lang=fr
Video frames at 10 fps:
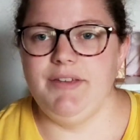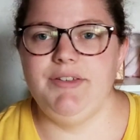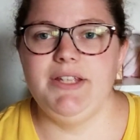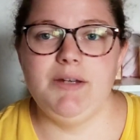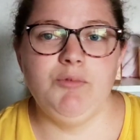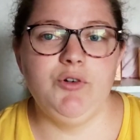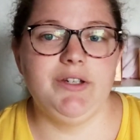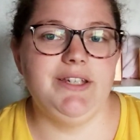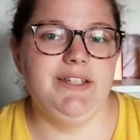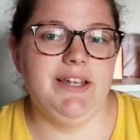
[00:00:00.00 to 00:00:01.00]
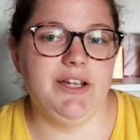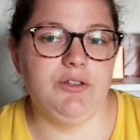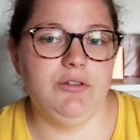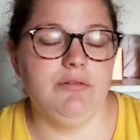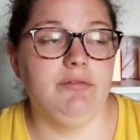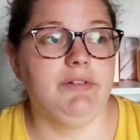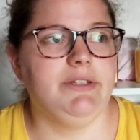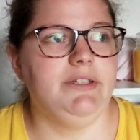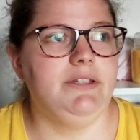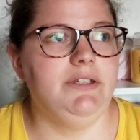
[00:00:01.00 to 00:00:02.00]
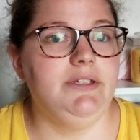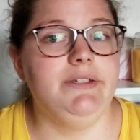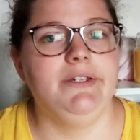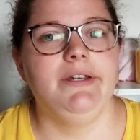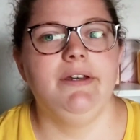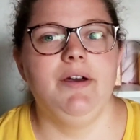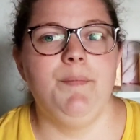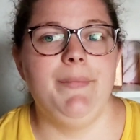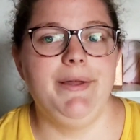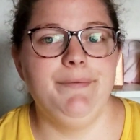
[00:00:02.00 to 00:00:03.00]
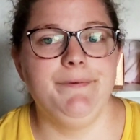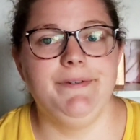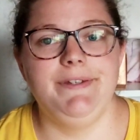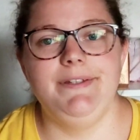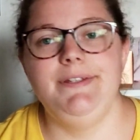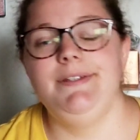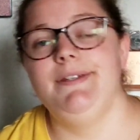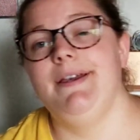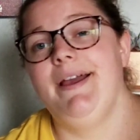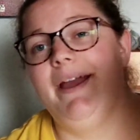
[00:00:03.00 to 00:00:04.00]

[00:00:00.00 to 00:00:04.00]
évidemment, qui dit action, qui dit Manon, qui dit